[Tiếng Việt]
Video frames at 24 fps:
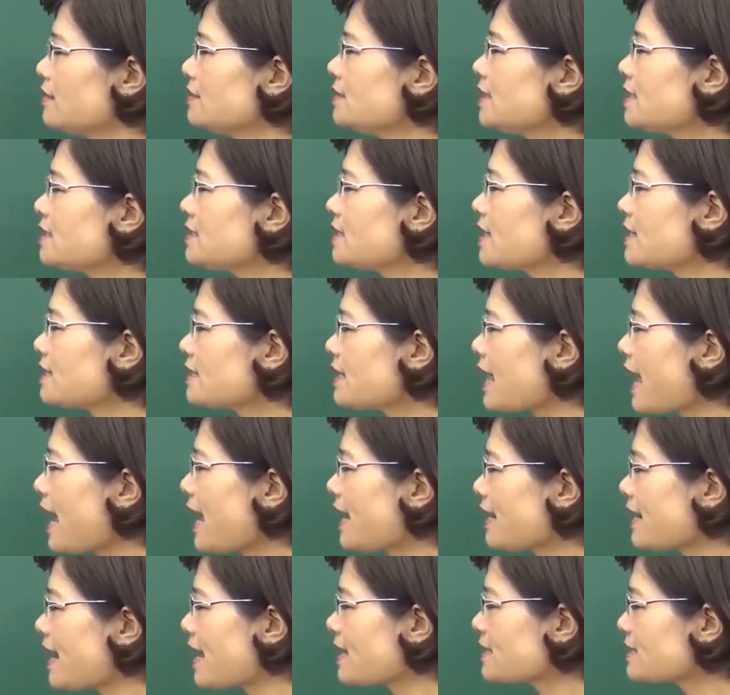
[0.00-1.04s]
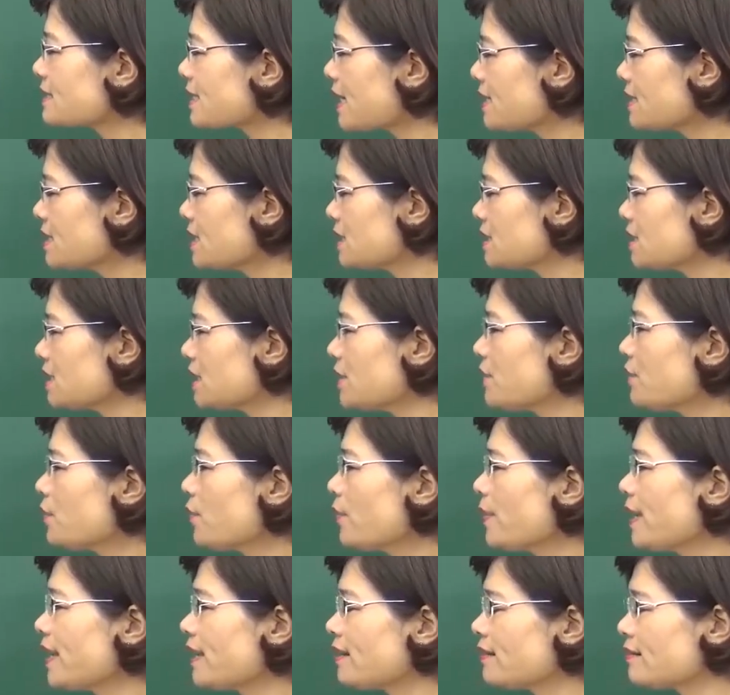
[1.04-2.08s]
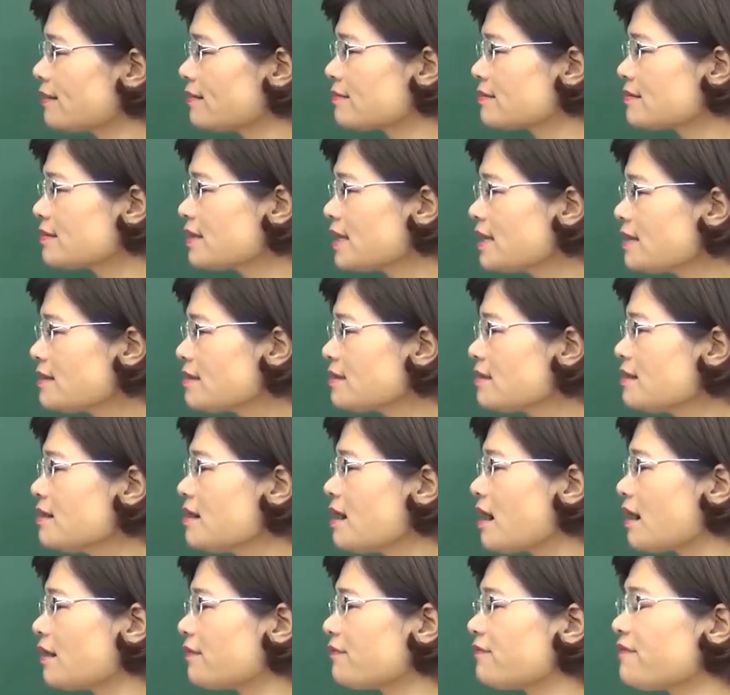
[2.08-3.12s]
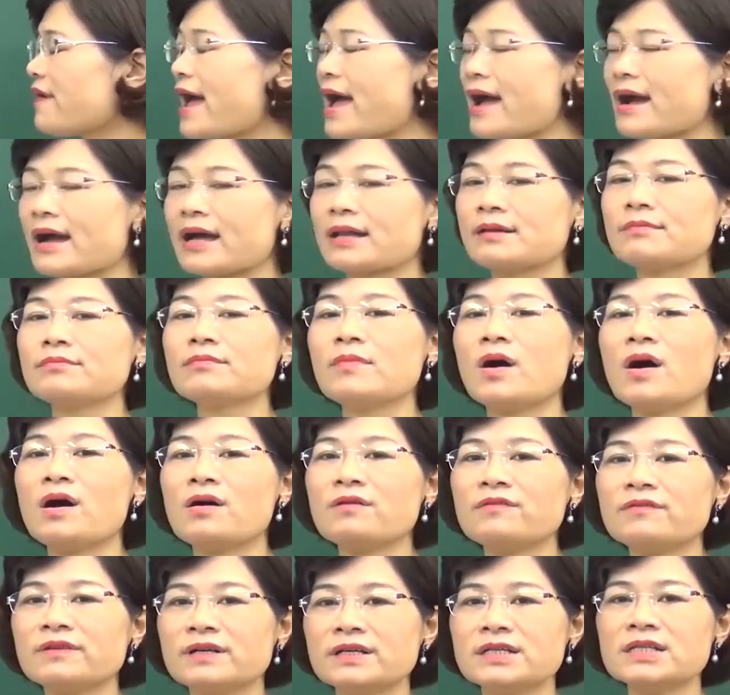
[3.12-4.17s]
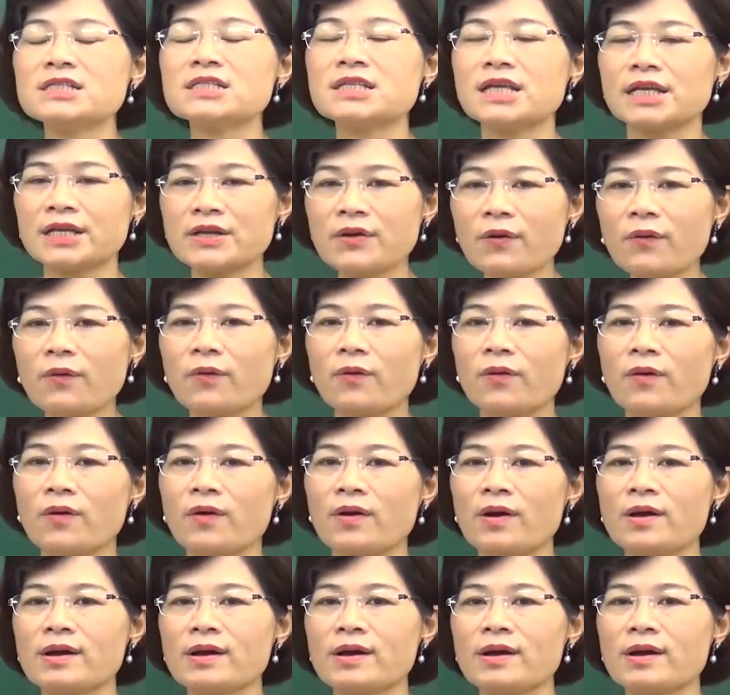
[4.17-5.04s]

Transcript: nhân dân ta đã giành được chính quyền tin tưởng và gắn bó với chế độ.